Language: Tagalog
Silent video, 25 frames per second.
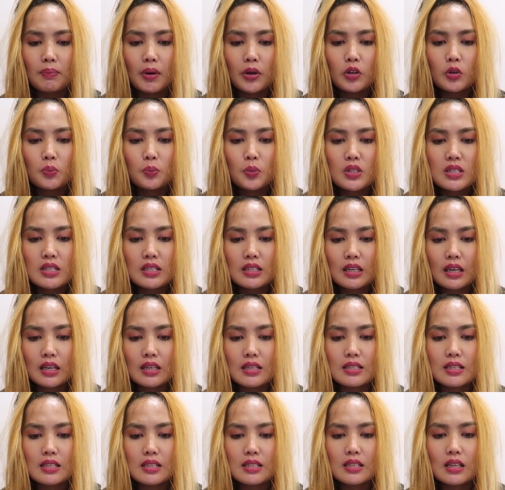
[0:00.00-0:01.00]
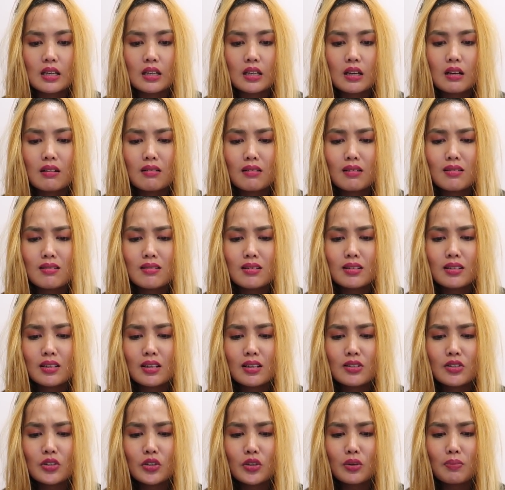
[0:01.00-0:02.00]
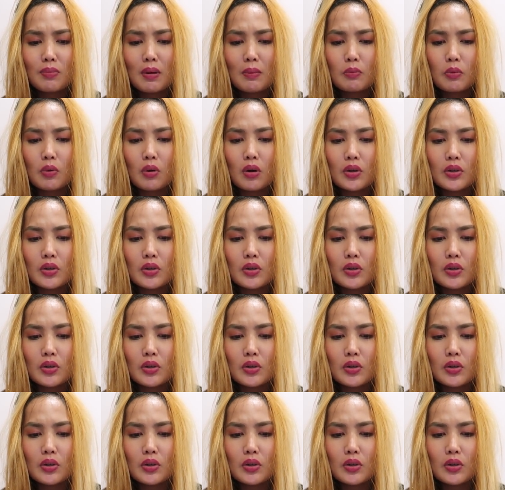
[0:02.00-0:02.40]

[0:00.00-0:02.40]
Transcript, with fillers: Paano po si Casey? Sana hanggang sa next year pa po